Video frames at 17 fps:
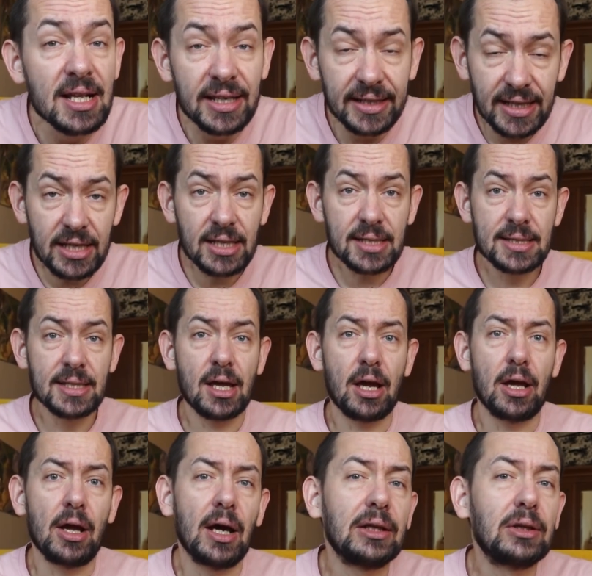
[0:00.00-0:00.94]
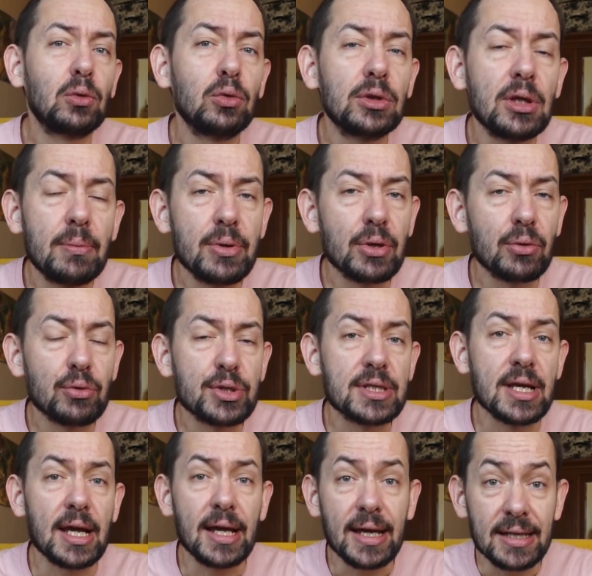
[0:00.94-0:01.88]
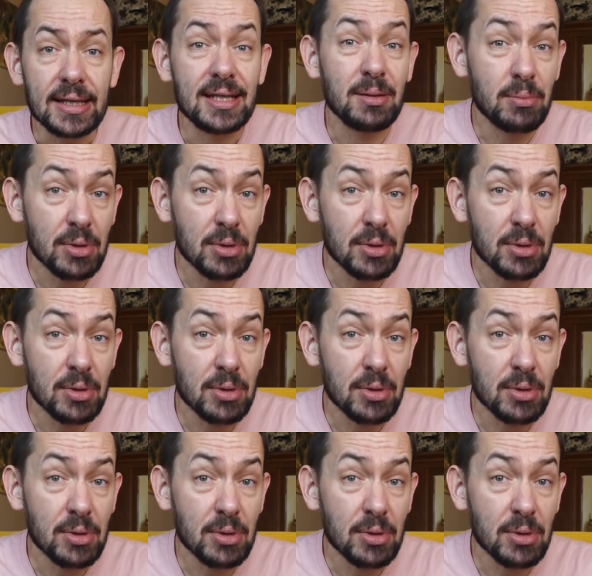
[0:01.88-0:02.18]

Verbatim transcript: Я не знаю, откуда берутся эти